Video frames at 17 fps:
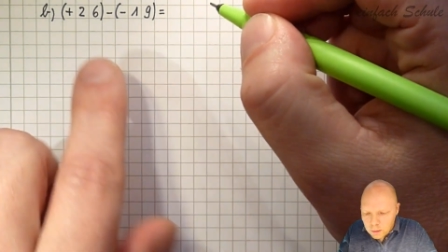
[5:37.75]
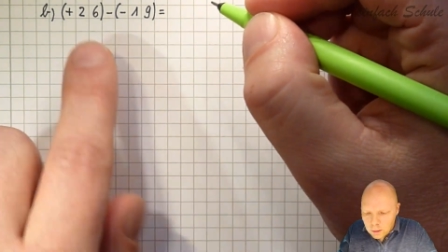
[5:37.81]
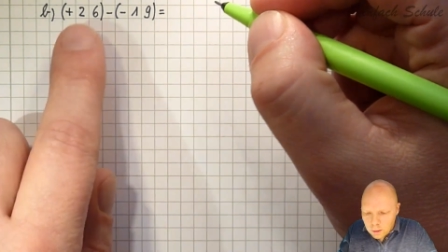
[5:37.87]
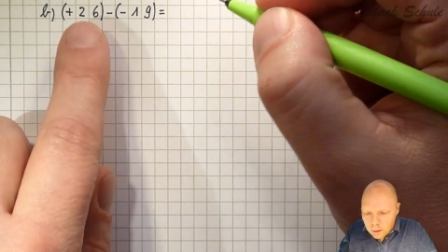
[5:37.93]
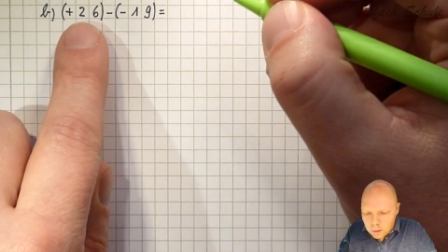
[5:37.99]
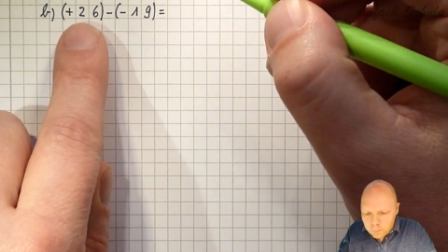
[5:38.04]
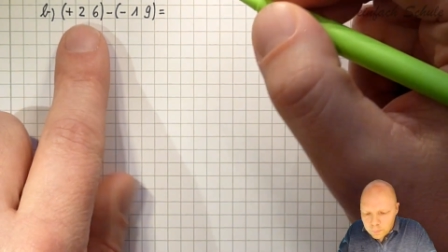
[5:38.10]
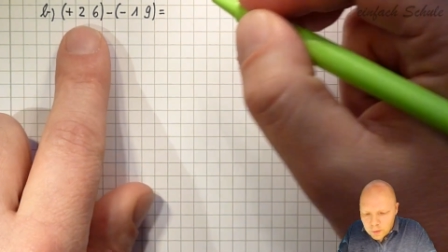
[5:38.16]

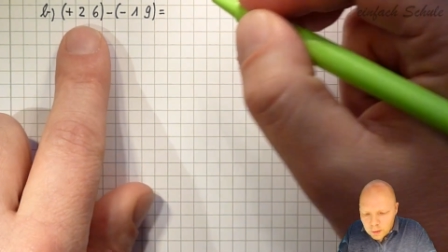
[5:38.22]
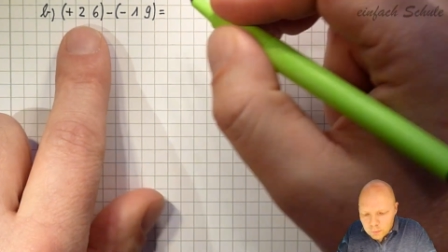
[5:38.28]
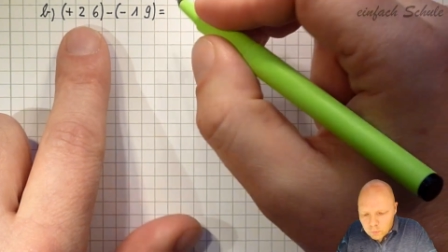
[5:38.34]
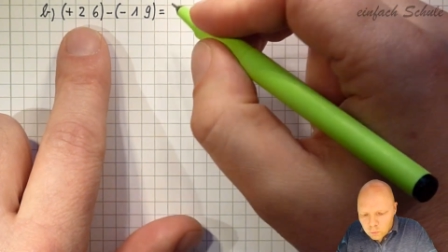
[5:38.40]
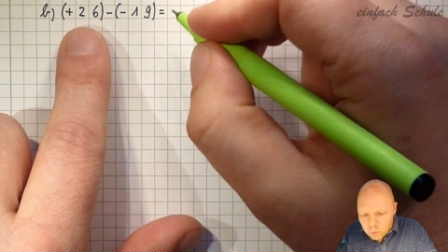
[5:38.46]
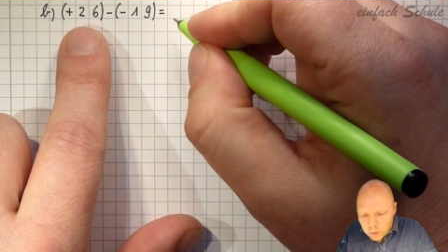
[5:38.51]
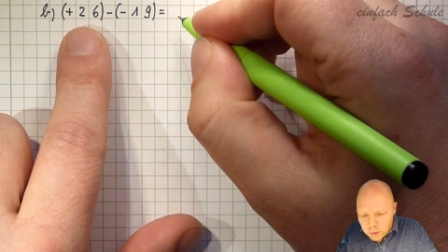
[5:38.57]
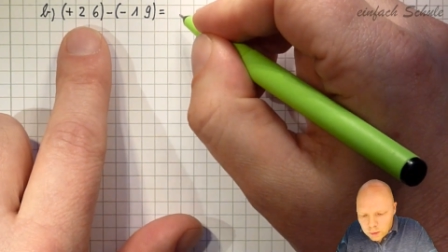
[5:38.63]
Ja,
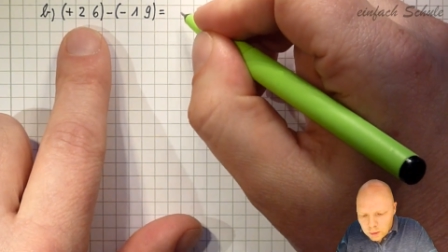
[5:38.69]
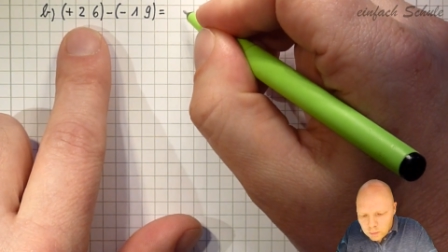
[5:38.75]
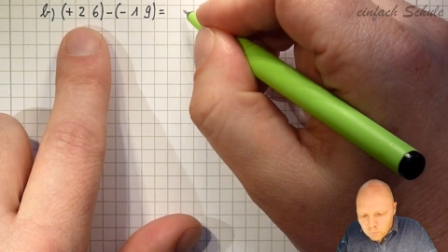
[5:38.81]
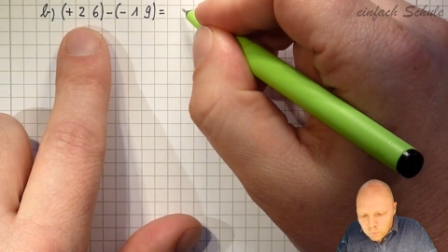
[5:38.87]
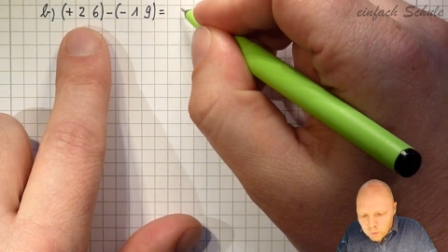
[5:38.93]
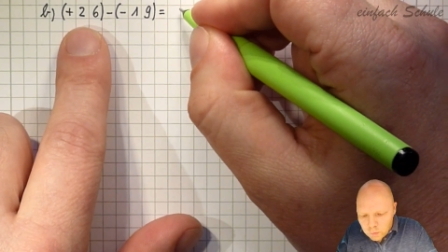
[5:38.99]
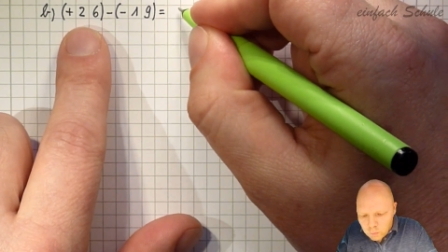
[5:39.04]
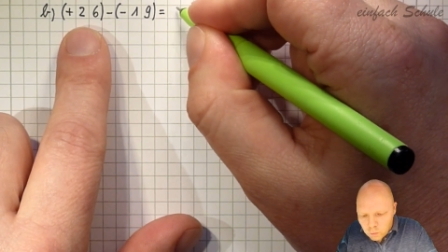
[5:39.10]
das
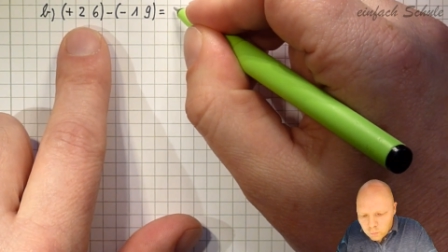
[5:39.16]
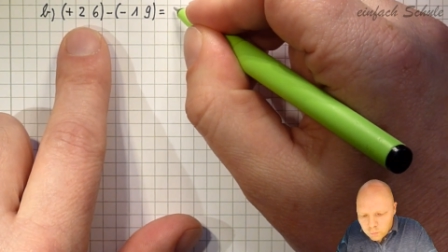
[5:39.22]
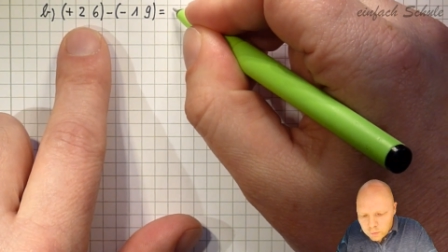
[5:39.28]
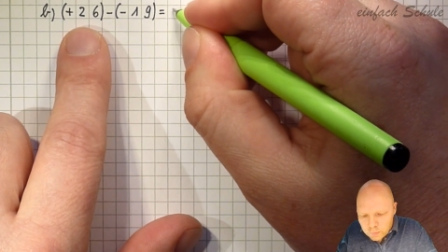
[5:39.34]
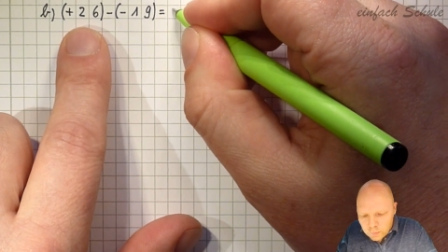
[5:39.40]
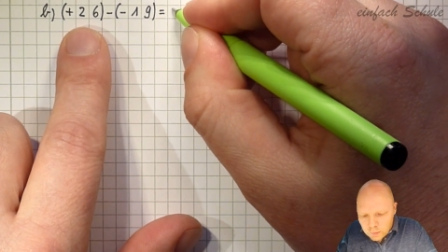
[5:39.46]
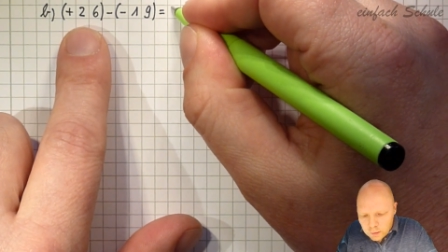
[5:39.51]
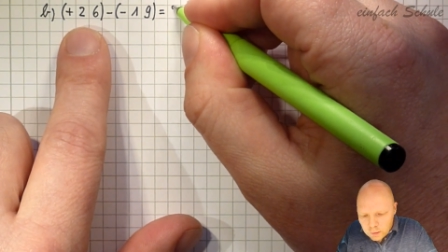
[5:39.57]
übernehmen wir so,
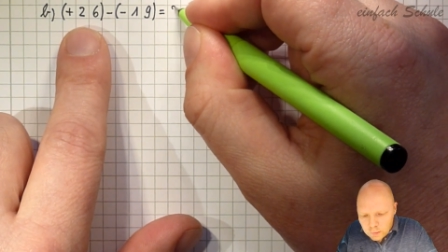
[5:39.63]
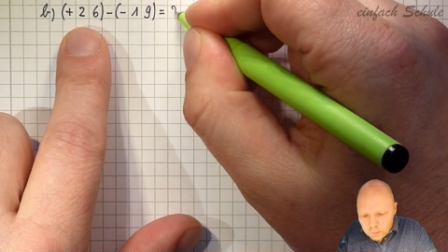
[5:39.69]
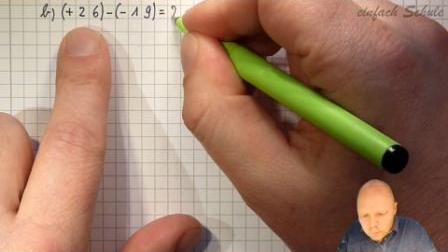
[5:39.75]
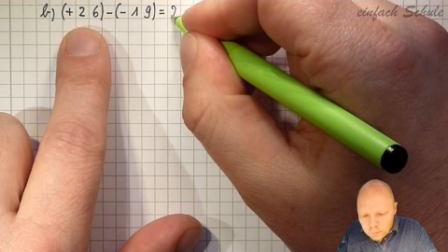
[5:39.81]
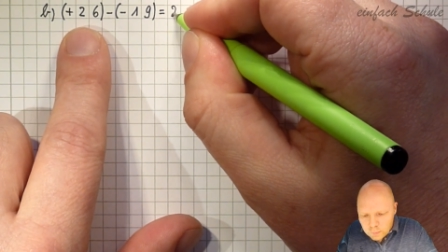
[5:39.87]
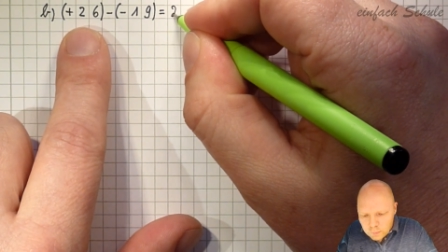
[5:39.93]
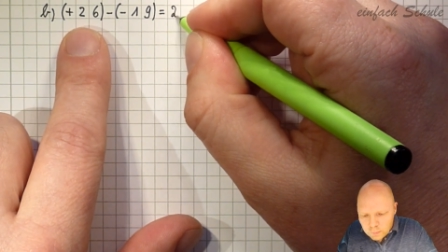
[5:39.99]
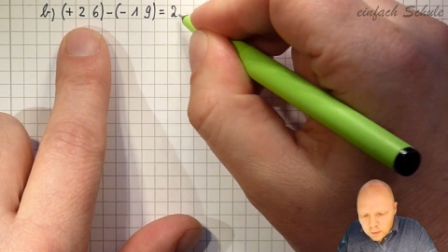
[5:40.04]
wie es
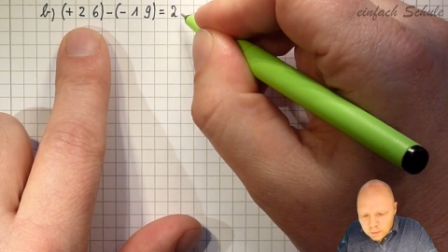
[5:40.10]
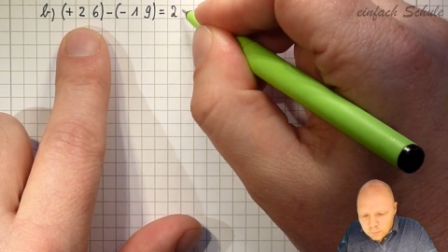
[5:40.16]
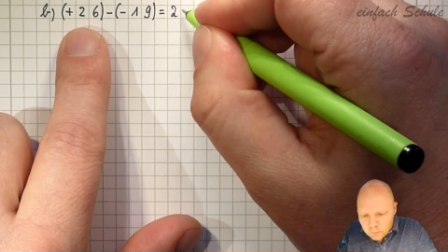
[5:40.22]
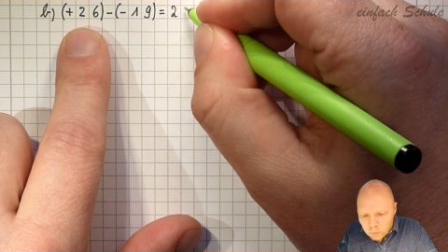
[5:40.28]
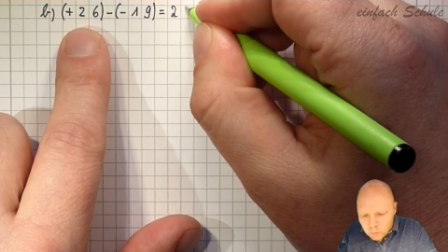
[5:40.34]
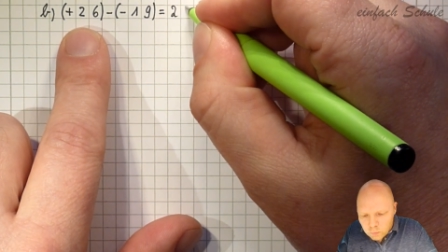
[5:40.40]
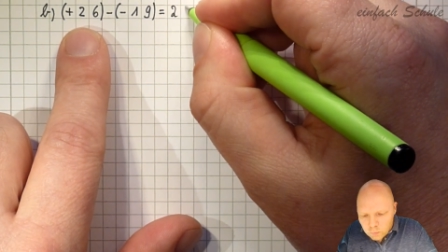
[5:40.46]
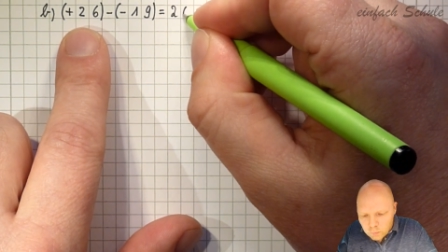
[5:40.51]
ist.
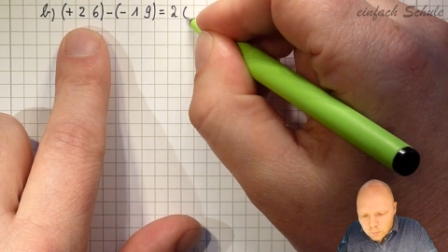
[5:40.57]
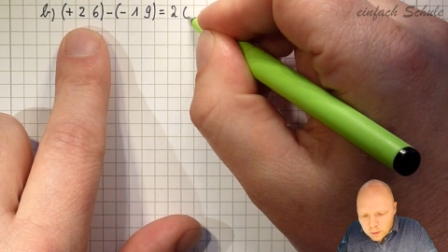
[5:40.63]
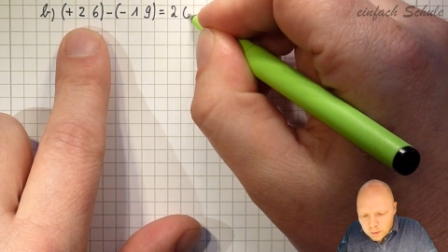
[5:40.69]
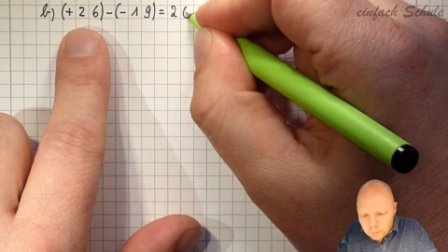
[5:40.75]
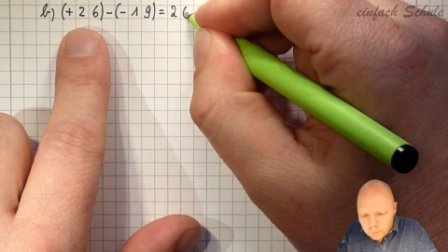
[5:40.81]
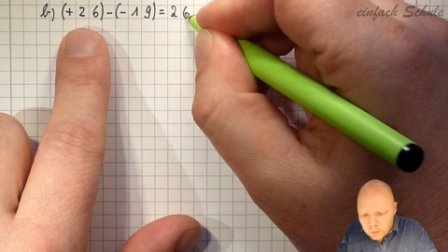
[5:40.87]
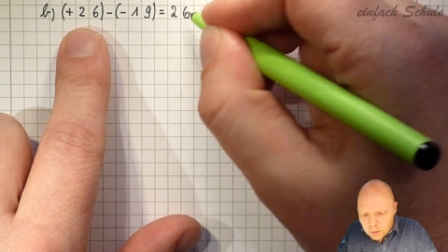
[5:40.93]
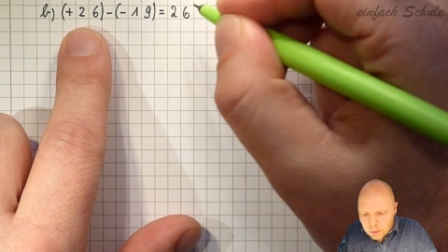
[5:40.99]

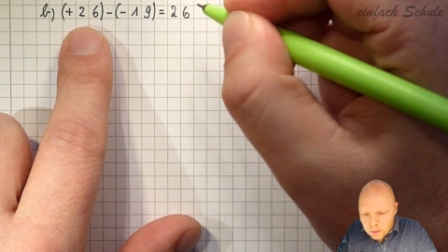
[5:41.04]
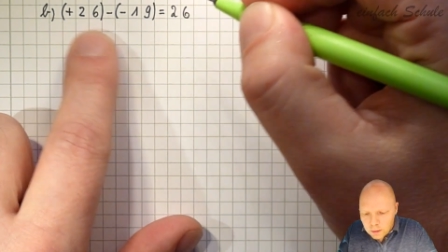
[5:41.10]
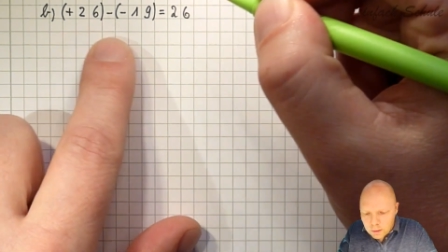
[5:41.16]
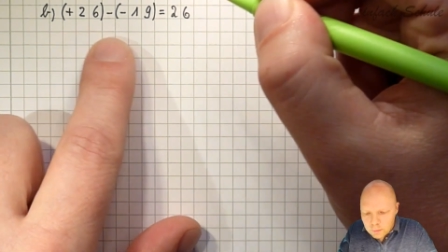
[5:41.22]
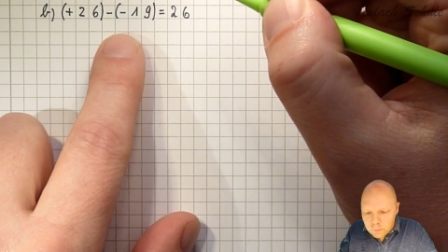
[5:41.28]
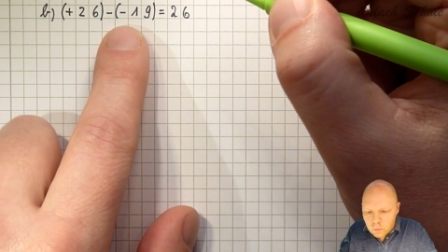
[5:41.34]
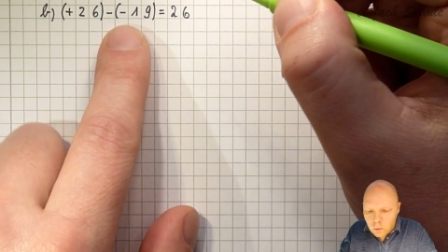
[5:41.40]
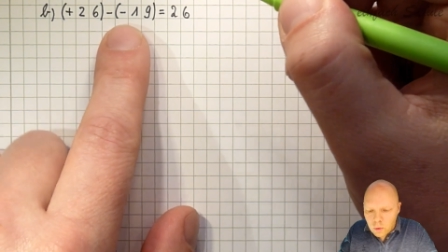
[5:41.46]
26
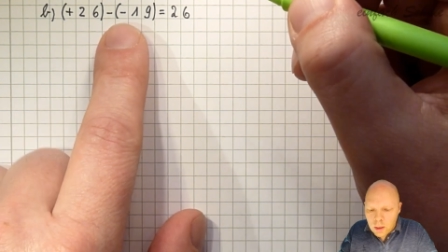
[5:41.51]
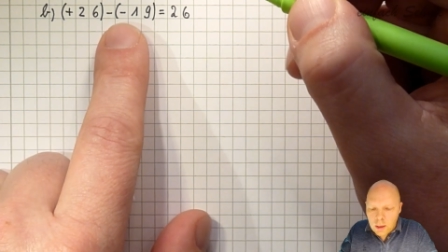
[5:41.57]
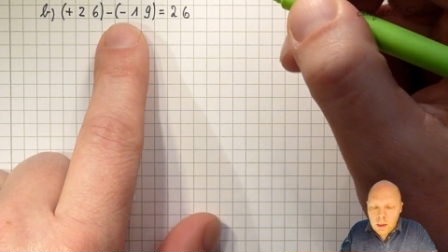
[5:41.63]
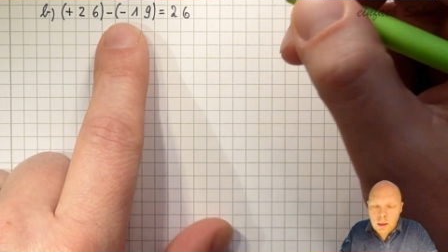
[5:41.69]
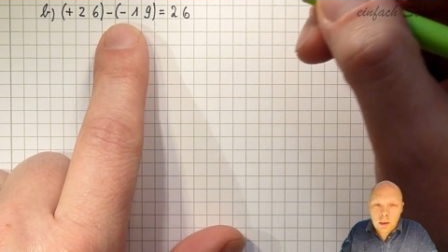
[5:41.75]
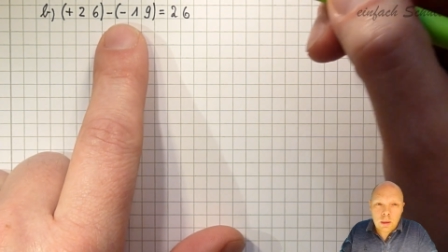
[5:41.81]
also.